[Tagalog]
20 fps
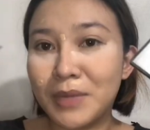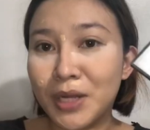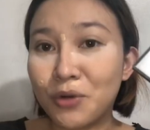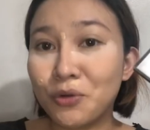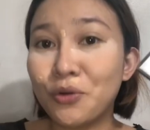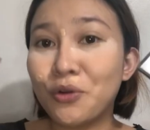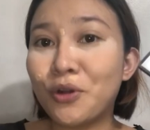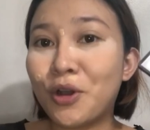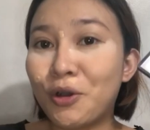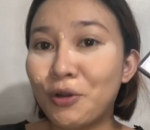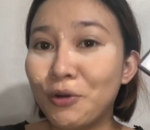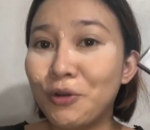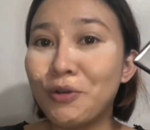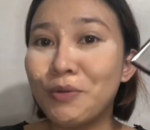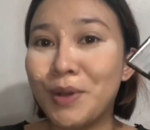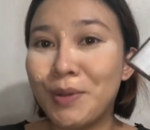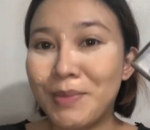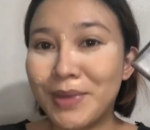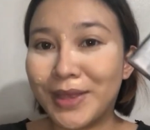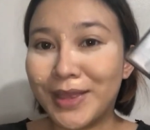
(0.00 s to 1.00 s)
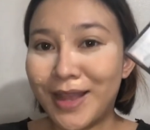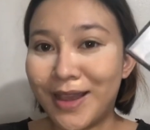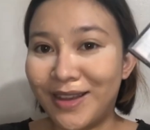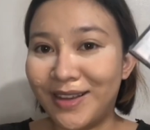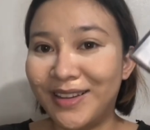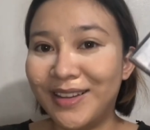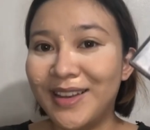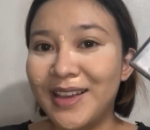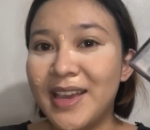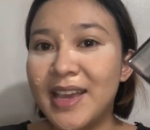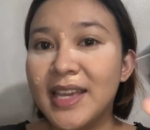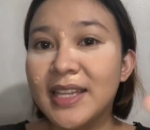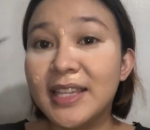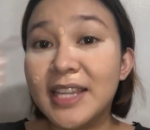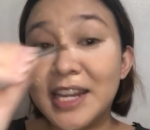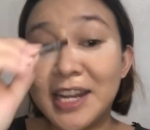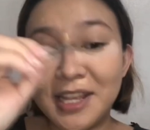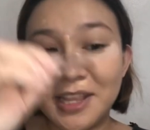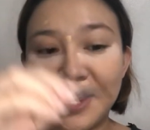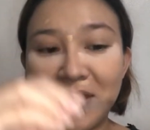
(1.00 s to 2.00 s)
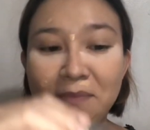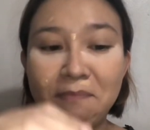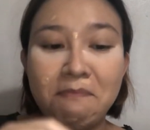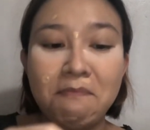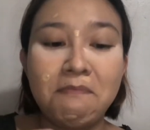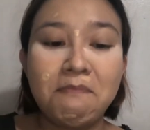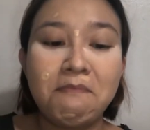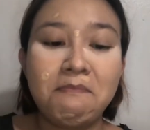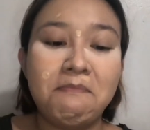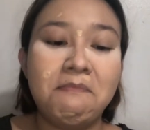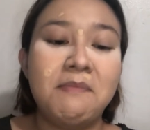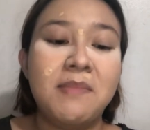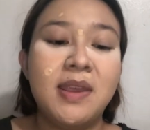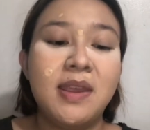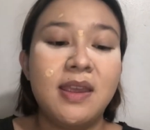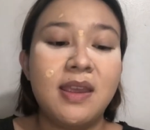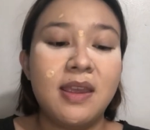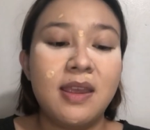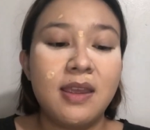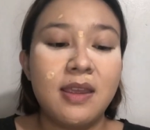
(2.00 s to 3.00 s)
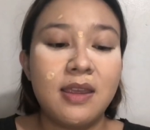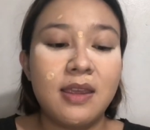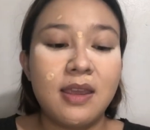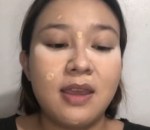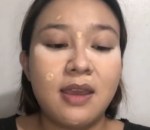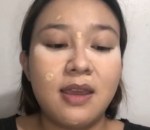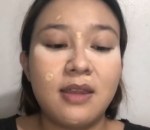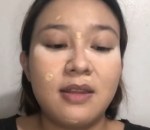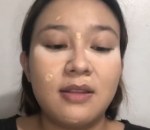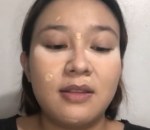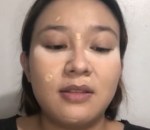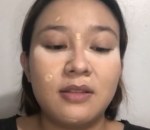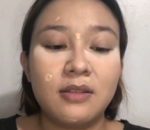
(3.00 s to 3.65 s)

marunong ako gumamit ng dinidip. Ayan.